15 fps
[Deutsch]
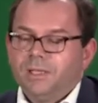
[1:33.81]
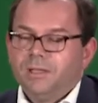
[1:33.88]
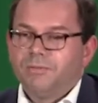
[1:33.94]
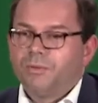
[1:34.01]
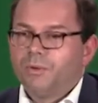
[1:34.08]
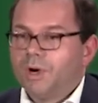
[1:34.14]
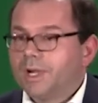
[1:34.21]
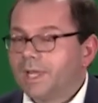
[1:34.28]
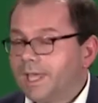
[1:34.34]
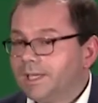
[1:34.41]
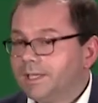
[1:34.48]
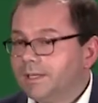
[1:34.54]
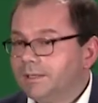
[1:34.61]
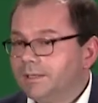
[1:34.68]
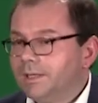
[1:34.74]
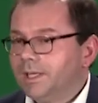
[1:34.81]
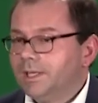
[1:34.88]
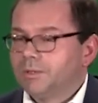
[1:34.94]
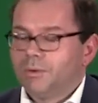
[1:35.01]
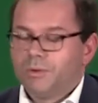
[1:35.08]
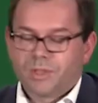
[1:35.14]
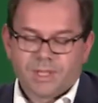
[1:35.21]
die Vorgänge
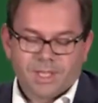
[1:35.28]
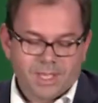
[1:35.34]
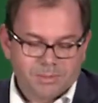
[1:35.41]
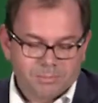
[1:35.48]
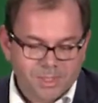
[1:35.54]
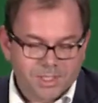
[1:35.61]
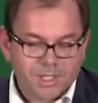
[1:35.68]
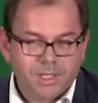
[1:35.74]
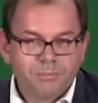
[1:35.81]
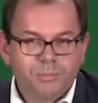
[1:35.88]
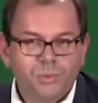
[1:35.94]
in Russland mit Herrn